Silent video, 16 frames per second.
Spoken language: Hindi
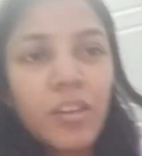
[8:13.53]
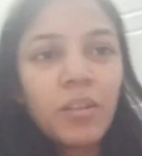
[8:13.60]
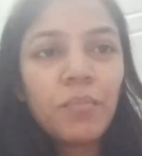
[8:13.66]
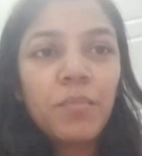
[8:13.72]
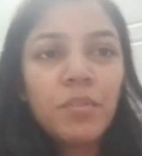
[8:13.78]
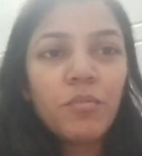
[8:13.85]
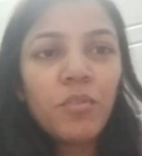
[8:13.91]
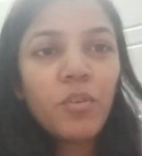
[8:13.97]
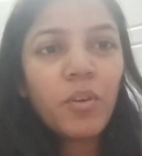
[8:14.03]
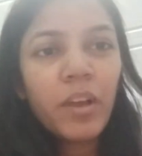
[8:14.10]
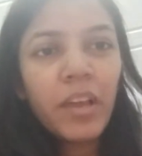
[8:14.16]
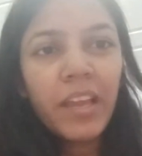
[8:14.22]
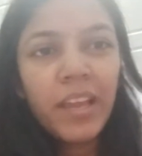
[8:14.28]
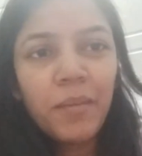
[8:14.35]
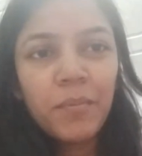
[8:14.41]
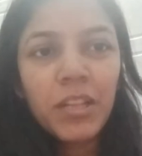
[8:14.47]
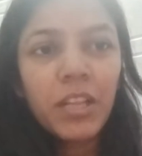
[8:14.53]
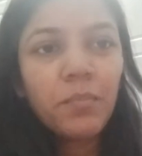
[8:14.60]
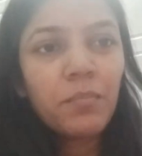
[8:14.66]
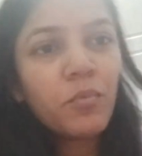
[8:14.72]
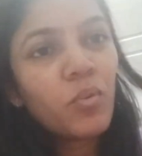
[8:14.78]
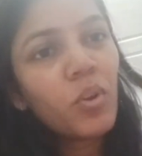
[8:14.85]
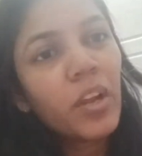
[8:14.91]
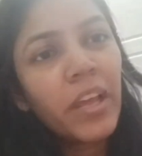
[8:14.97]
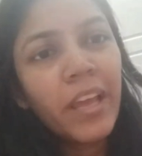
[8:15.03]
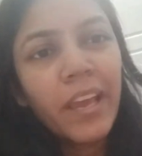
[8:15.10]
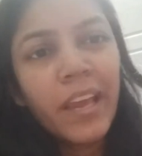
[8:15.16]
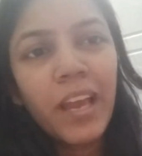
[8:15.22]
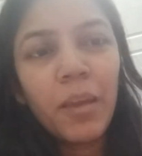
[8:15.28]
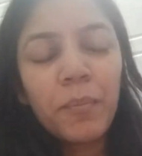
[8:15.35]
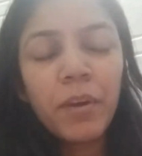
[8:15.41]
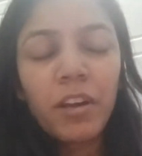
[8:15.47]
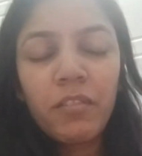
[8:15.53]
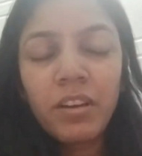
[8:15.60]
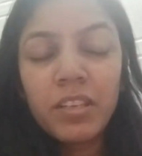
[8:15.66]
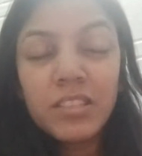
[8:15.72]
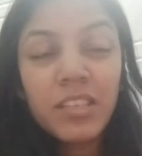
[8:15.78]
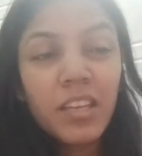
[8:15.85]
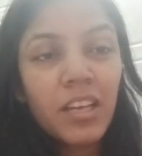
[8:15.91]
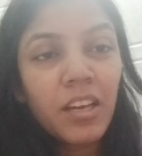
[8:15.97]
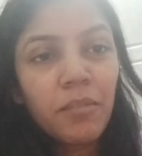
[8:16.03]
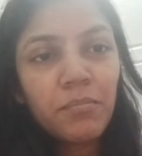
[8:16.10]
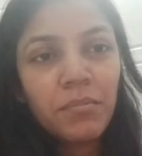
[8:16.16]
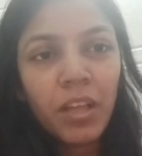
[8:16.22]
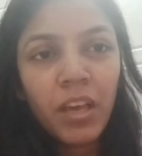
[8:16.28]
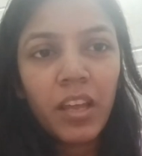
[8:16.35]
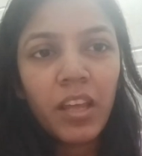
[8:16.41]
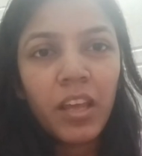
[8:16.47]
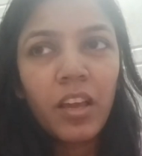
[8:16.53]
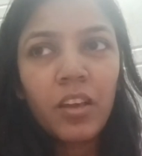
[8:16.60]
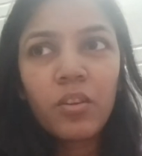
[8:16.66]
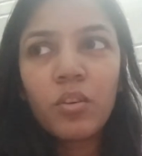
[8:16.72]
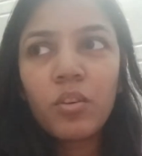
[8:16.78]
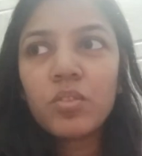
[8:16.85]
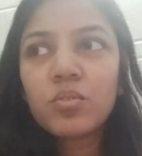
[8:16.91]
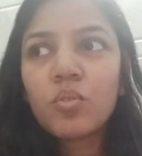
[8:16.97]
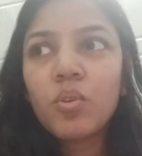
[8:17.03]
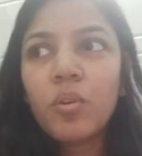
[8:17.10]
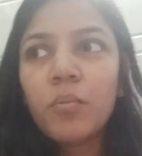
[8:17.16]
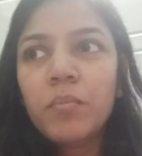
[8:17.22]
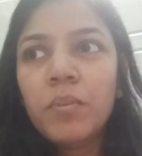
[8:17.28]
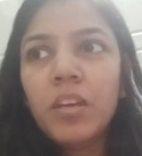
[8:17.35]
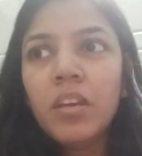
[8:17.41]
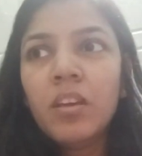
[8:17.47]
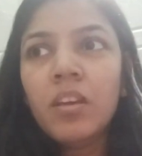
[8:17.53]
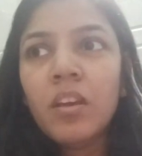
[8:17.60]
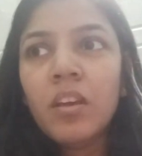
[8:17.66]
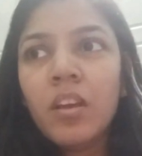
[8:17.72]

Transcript: और अभी वो है मतलब वो रहेगा ही भगवान जाने कब तक रहेगा क्योंकि इसको अभी